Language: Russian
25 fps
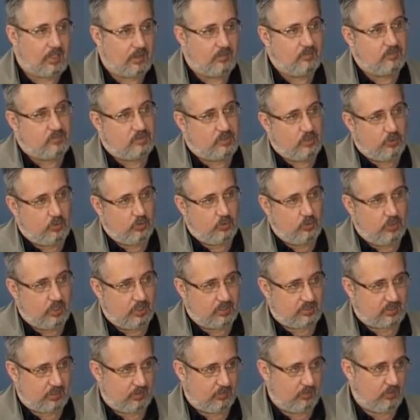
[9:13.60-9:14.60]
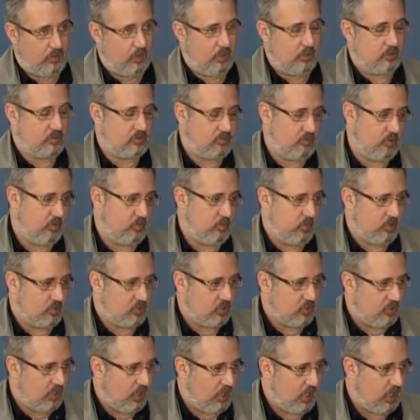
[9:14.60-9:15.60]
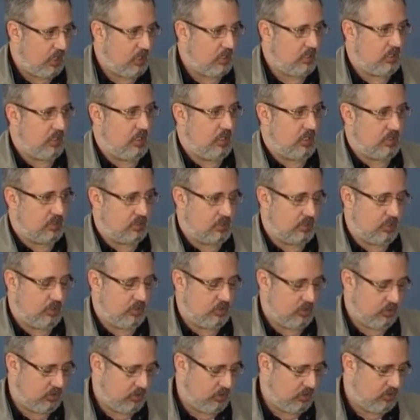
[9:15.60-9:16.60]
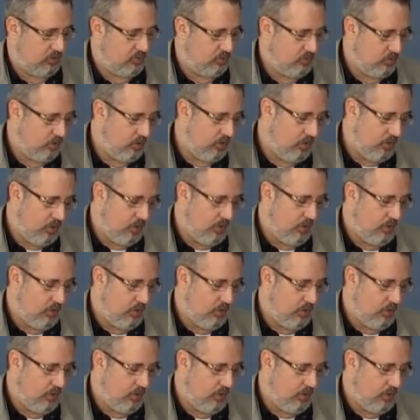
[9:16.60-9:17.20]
Там все люди оставляют свои пожелания, значит, еще.